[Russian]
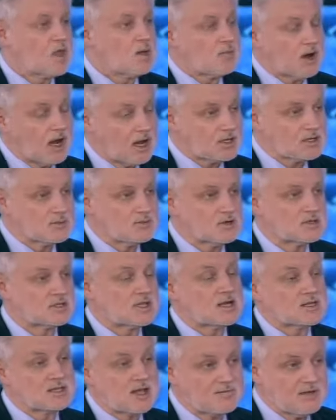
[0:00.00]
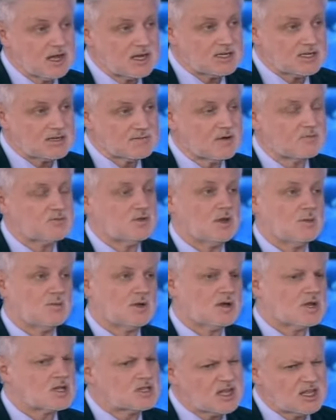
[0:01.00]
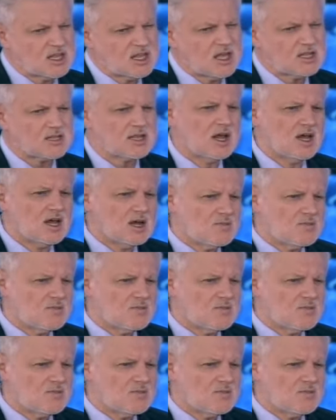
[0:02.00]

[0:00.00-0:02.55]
Поэтому так навязчиво все время говорят, да нет,